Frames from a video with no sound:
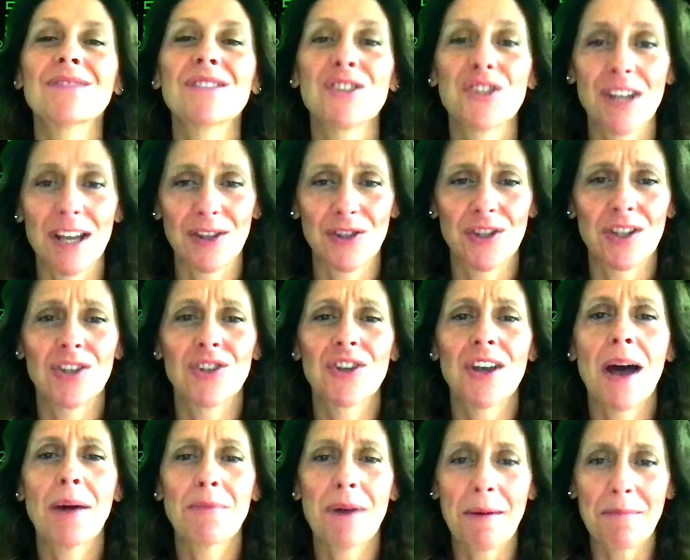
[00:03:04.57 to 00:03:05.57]
Ci
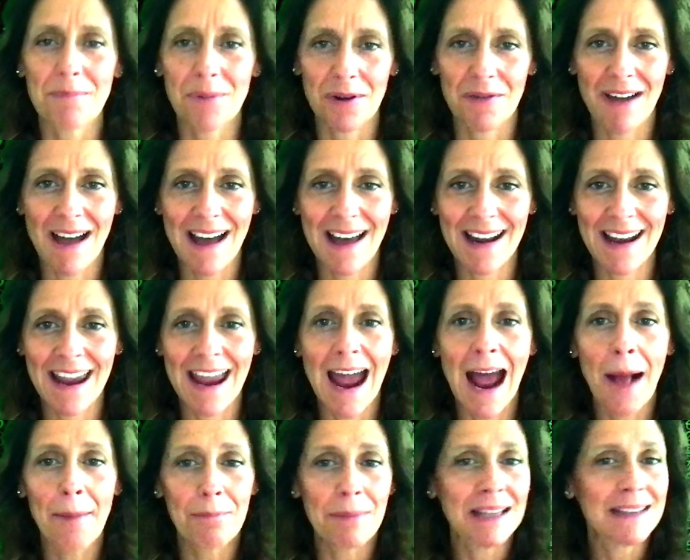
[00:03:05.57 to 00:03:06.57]
accingiamo a provare
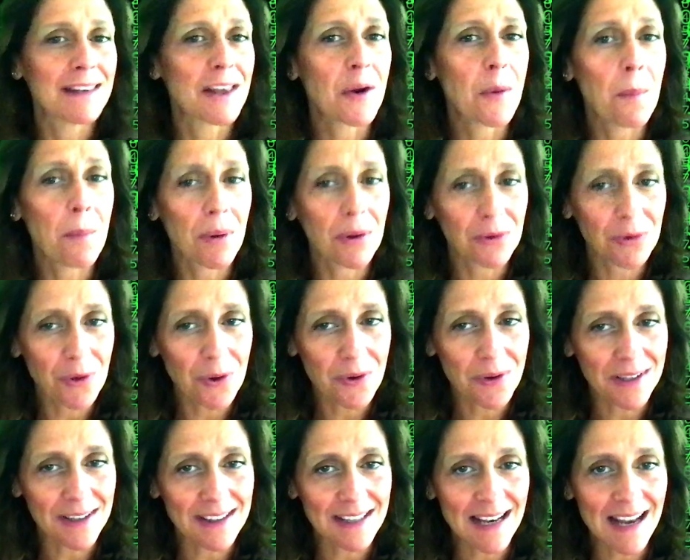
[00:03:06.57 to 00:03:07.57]
a mettere un po'
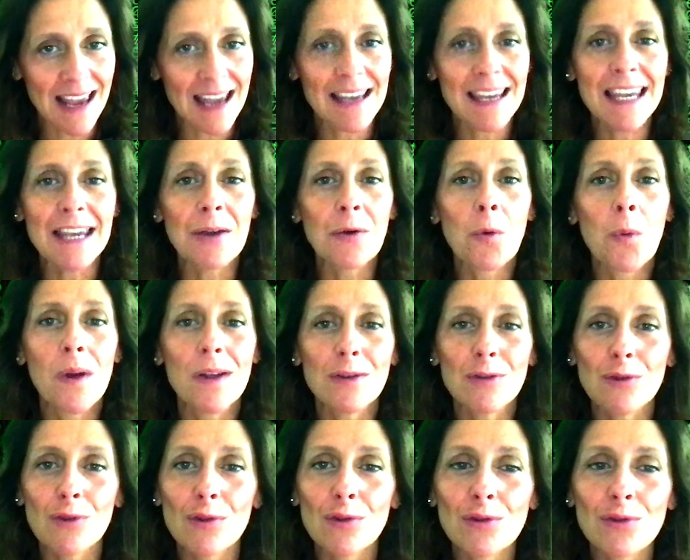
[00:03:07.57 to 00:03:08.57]
d'ordine in
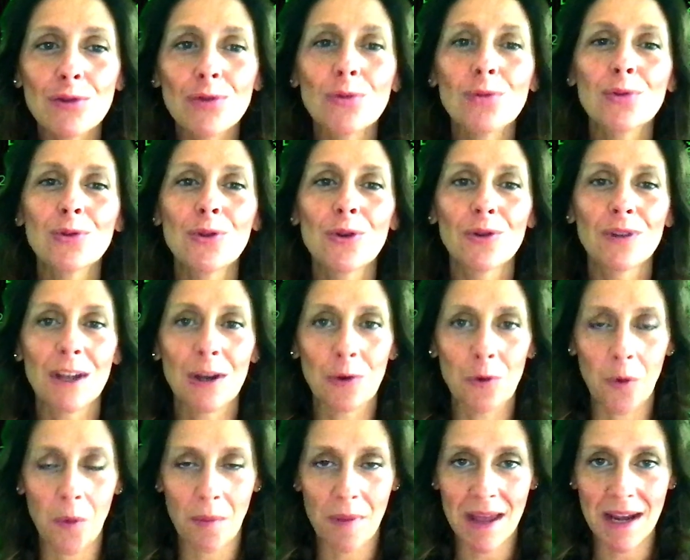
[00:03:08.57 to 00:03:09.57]
questo studio dei
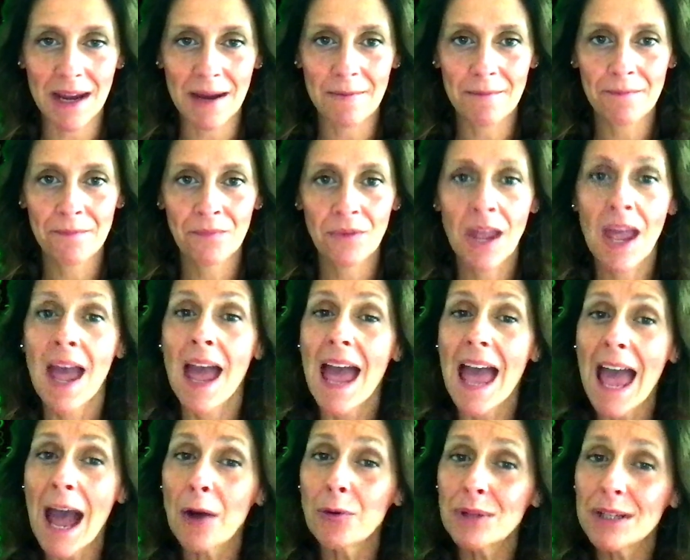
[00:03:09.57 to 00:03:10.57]
numeri.
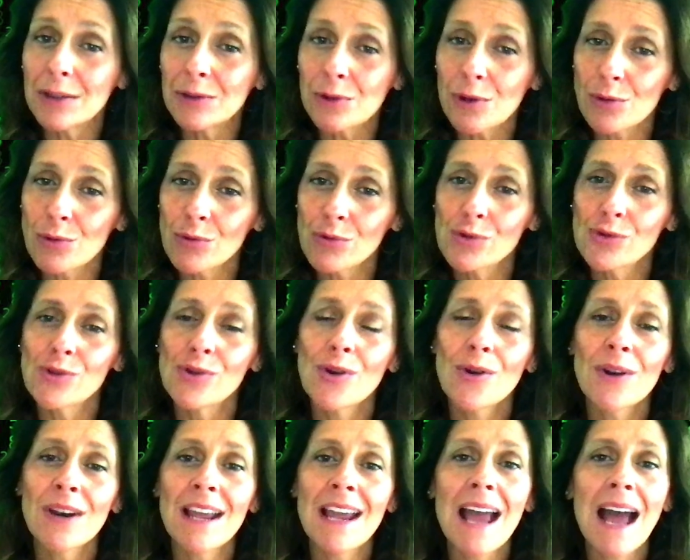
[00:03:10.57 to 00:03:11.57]
È
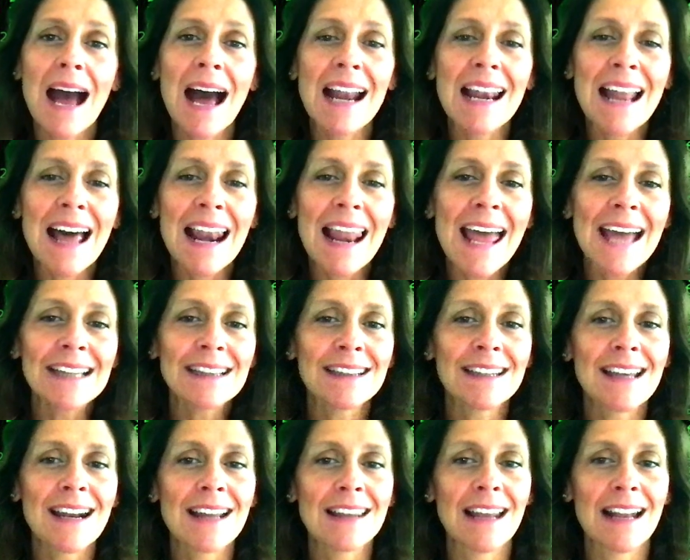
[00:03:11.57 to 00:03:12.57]
un'introduzione alla
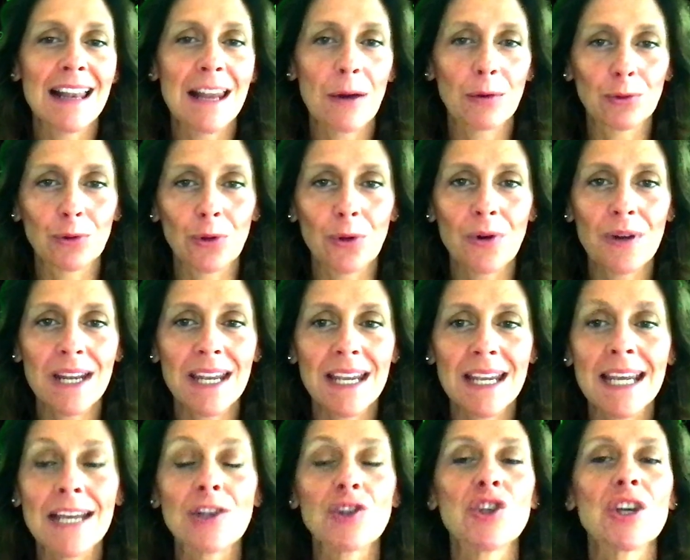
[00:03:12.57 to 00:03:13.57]
lettera degli autori
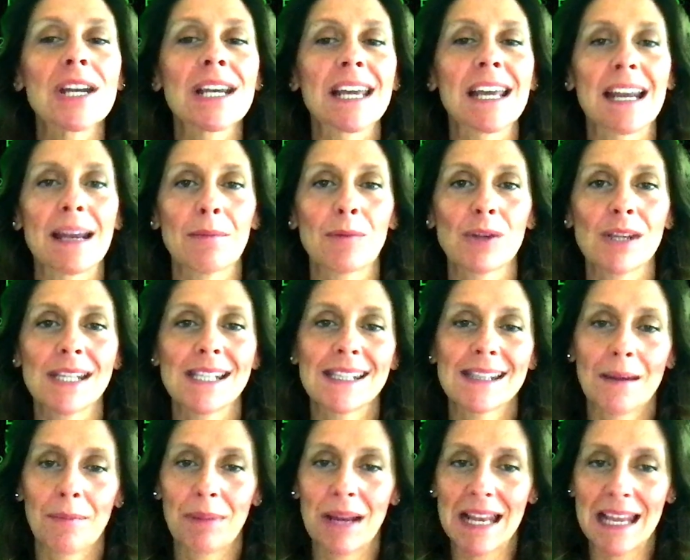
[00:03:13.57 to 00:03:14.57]
che cercheremo di
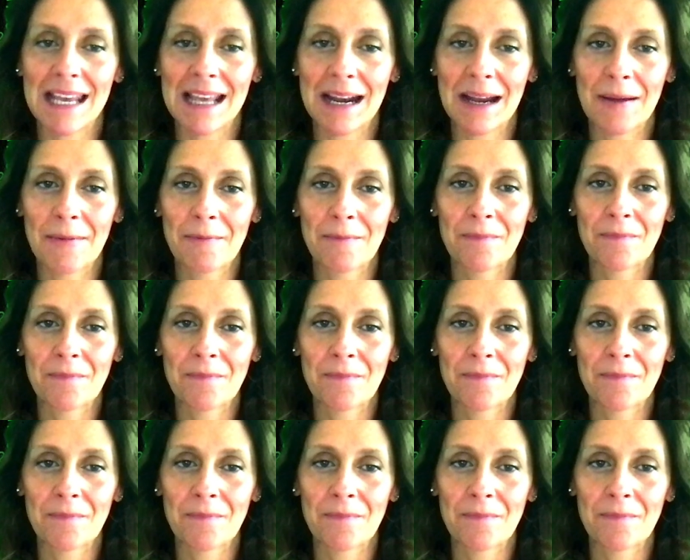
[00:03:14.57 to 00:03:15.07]
stabilire.